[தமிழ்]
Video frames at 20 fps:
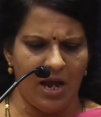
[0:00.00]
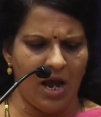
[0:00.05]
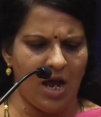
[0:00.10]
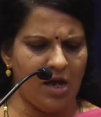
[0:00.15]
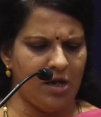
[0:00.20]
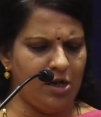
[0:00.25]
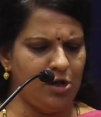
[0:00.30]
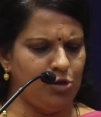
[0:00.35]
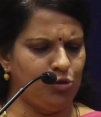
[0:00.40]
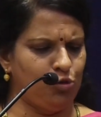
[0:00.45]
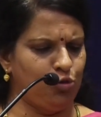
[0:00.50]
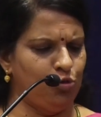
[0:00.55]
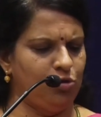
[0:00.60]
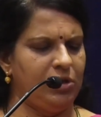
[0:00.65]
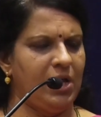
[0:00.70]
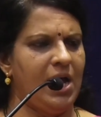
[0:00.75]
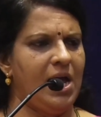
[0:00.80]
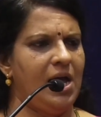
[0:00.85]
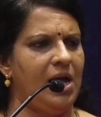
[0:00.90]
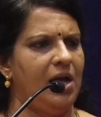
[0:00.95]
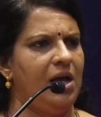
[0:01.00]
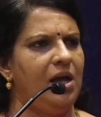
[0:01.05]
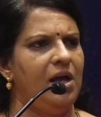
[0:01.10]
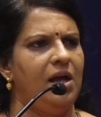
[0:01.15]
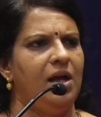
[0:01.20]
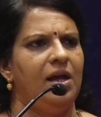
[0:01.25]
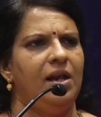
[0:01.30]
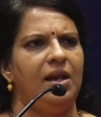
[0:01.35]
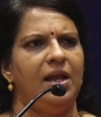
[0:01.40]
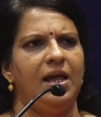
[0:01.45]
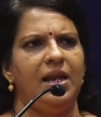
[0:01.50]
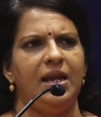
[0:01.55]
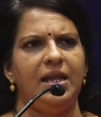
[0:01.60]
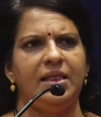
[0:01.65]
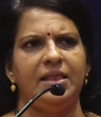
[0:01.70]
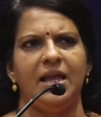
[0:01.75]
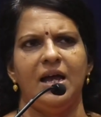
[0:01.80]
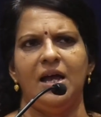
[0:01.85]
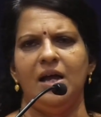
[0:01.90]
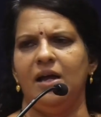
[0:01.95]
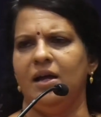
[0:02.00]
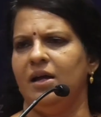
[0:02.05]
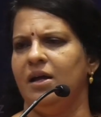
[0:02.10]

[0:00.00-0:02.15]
நான் சுதா லலிதா